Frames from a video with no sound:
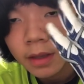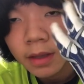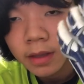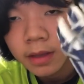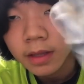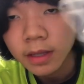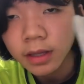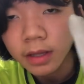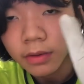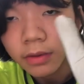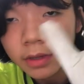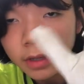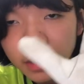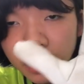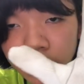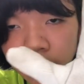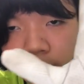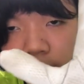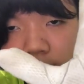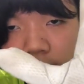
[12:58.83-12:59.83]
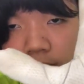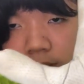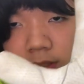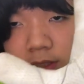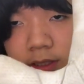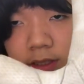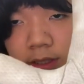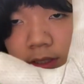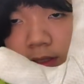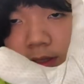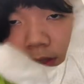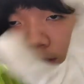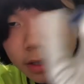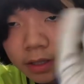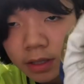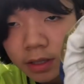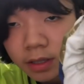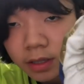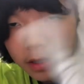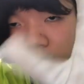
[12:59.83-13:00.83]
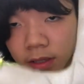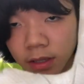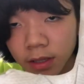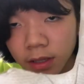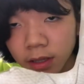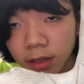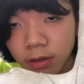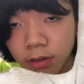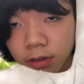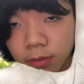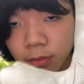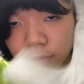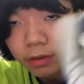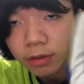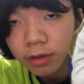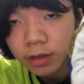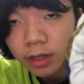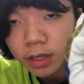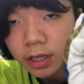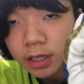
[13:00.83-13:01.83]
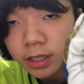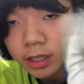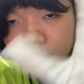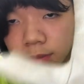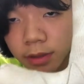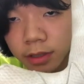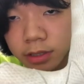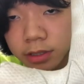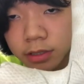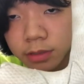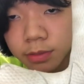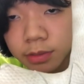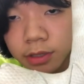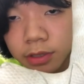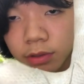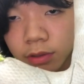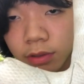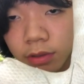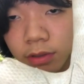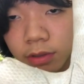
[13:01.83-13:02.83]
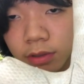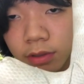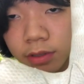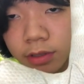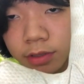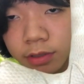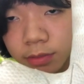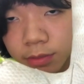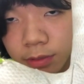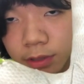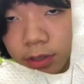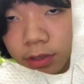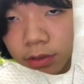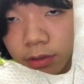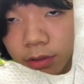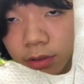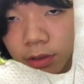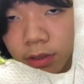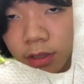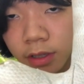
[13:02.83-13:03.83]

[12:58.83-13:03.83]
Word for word: で、手のひらはこんな感じ。これも今素振りを素振りと